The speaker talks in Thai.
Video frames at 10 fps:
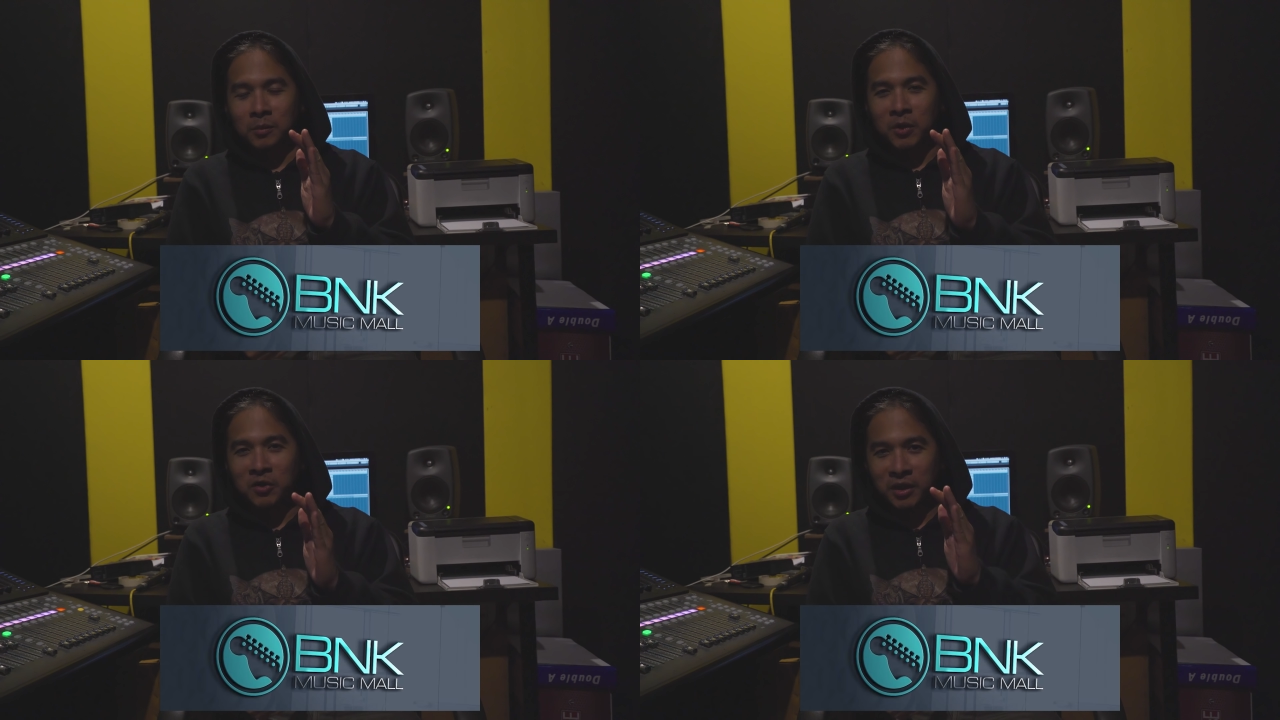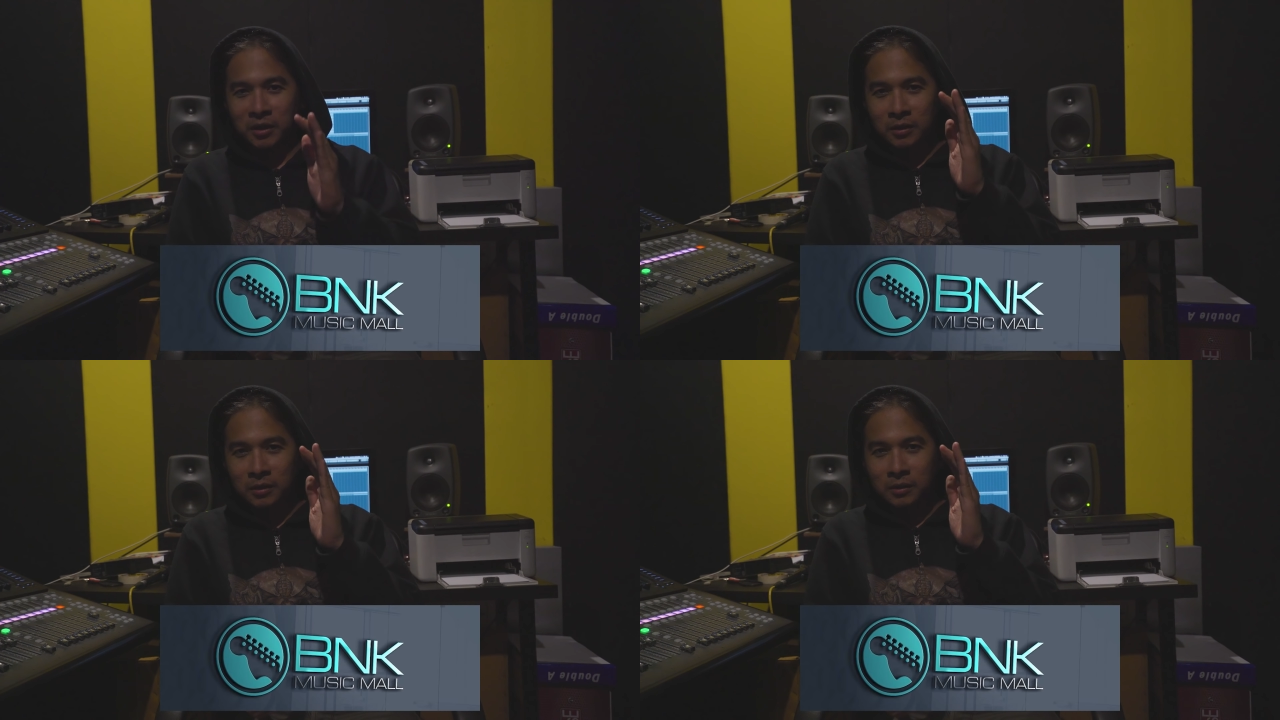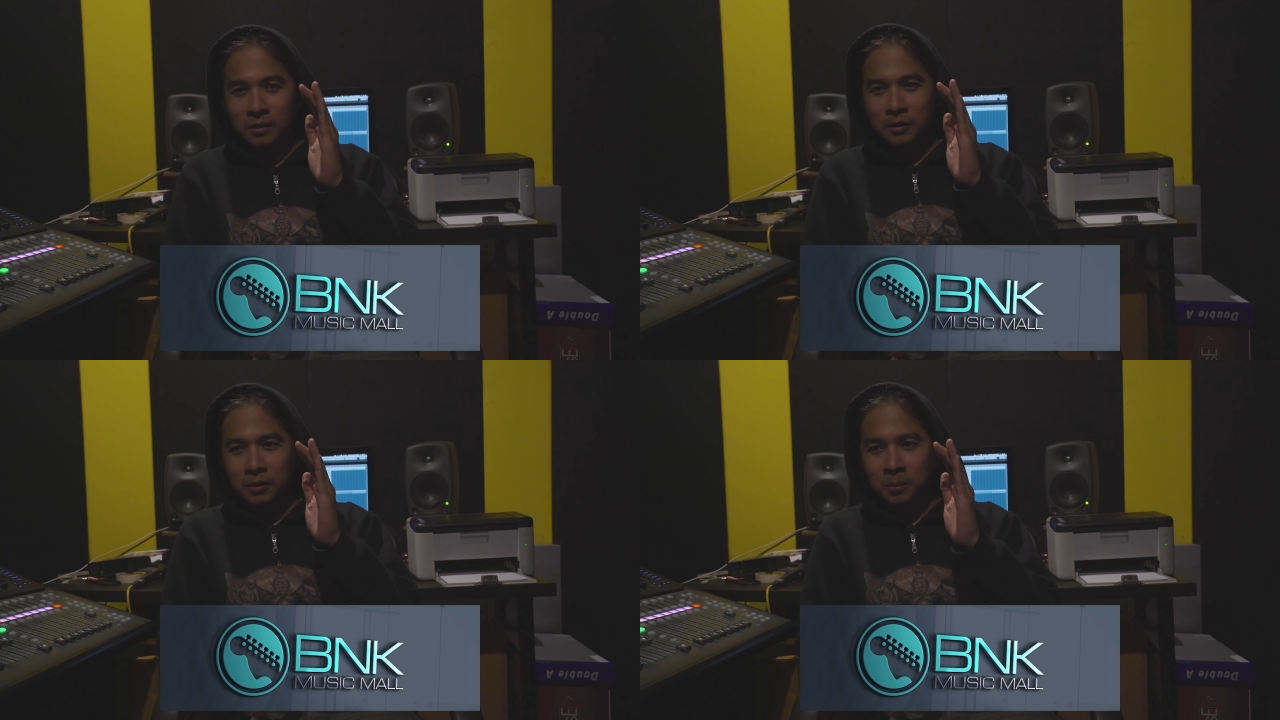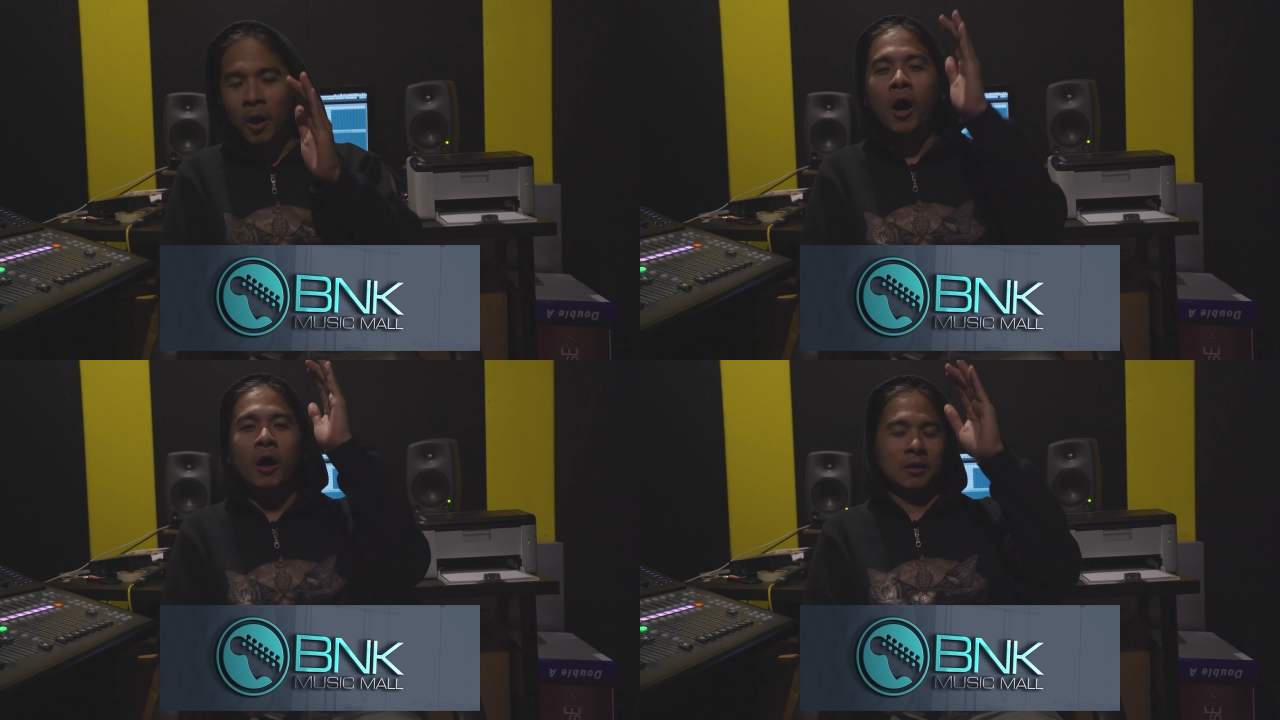Music ม
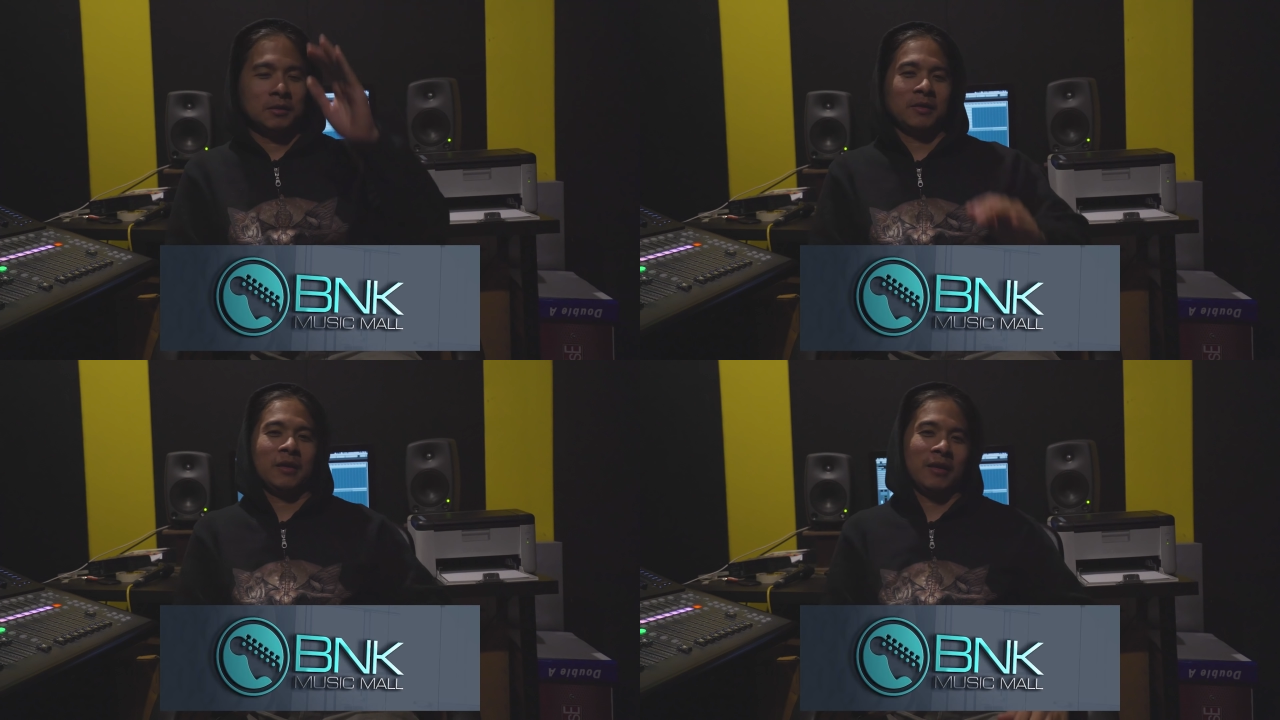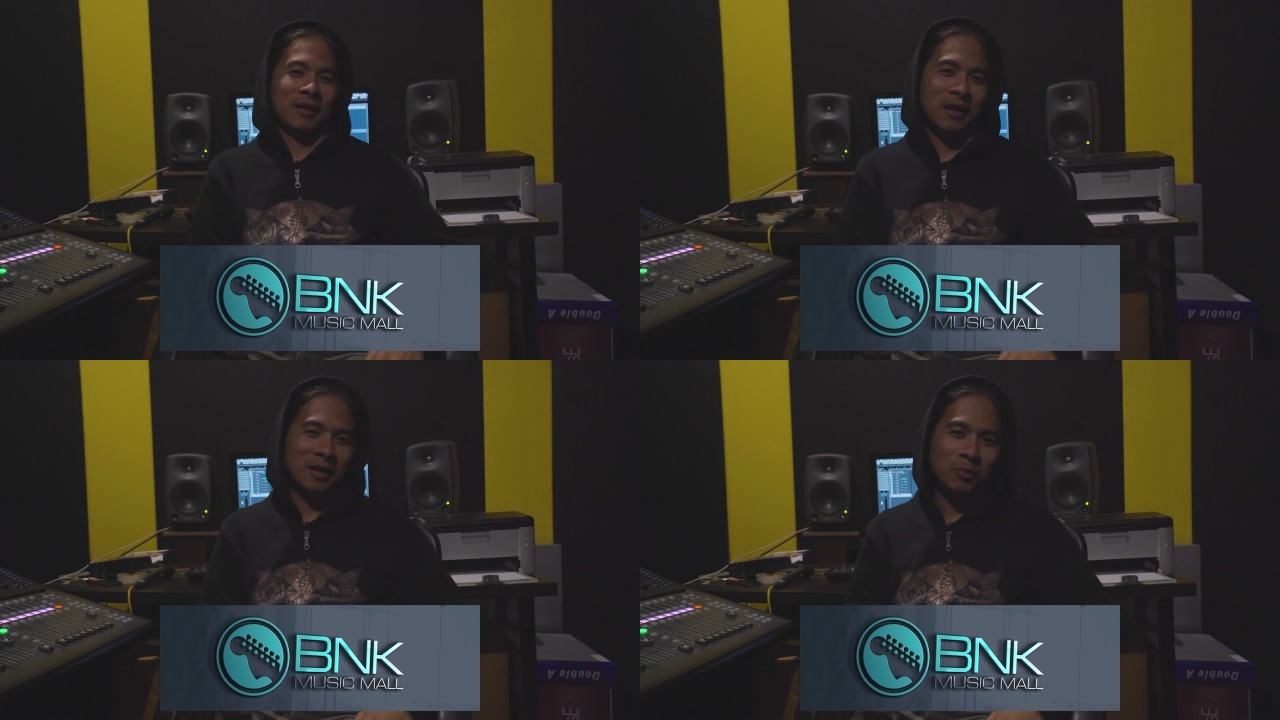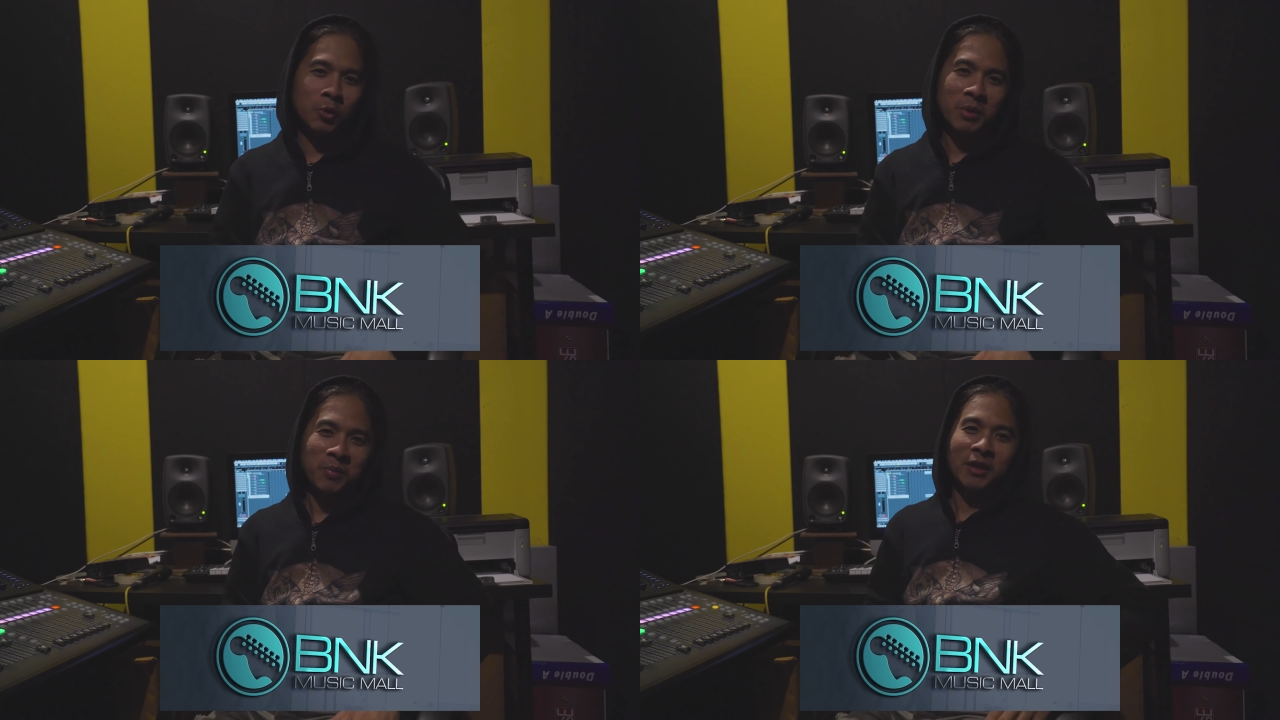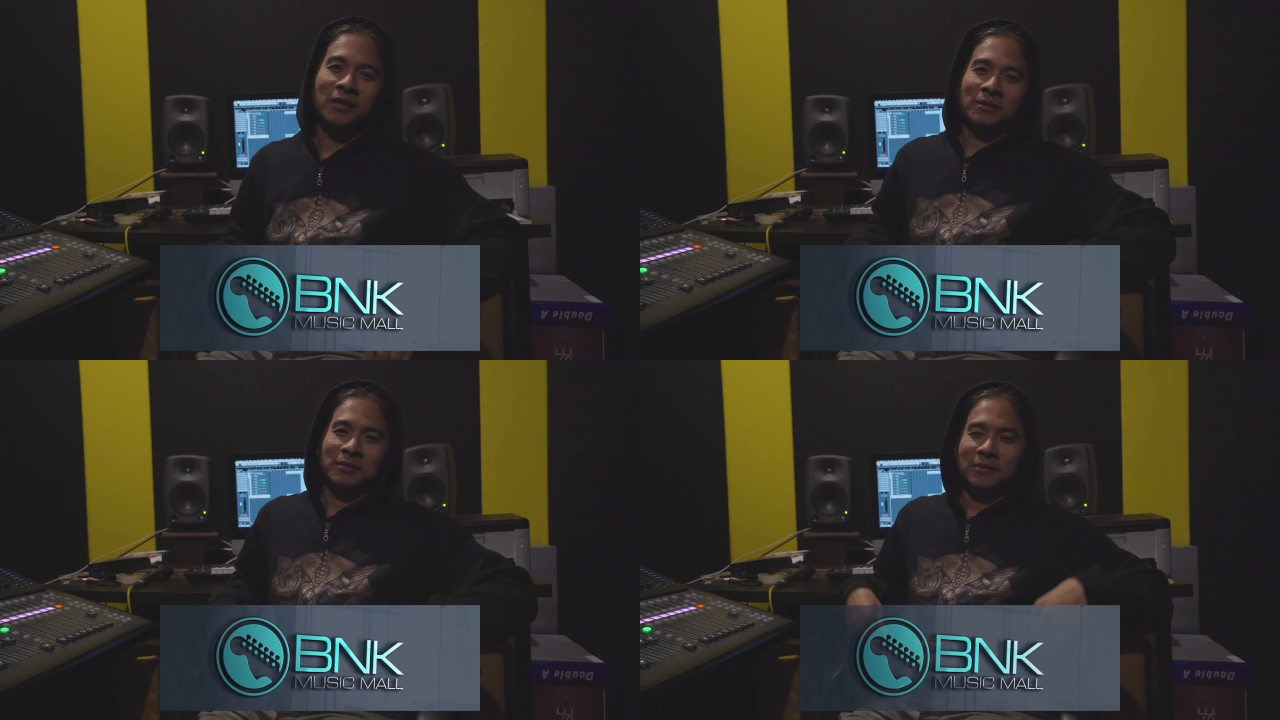อคราวนี้พูดไม่ผิด
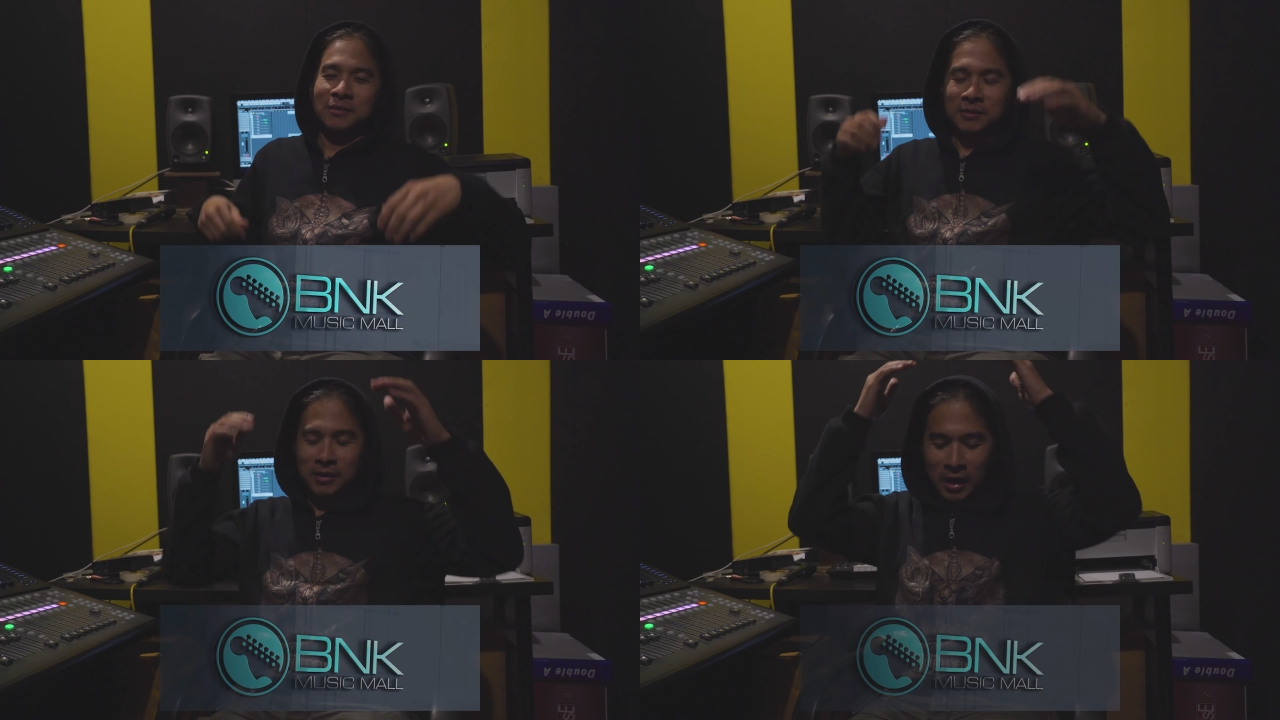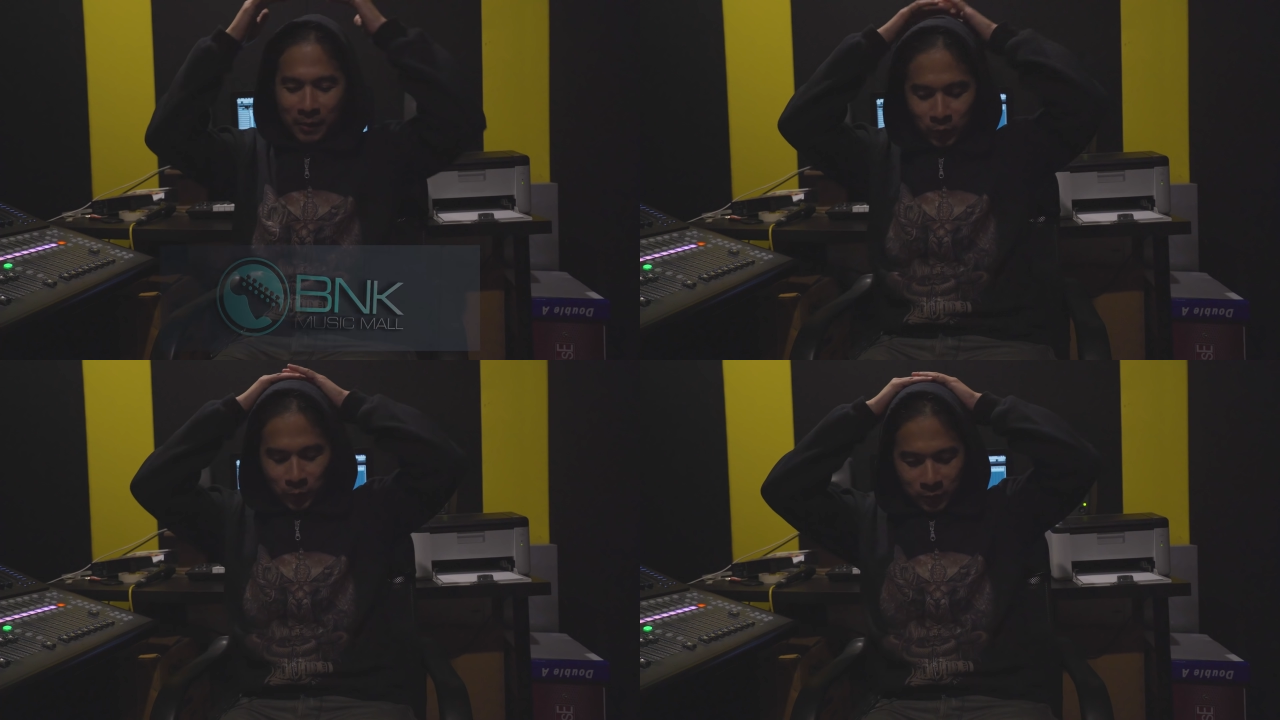นะครับ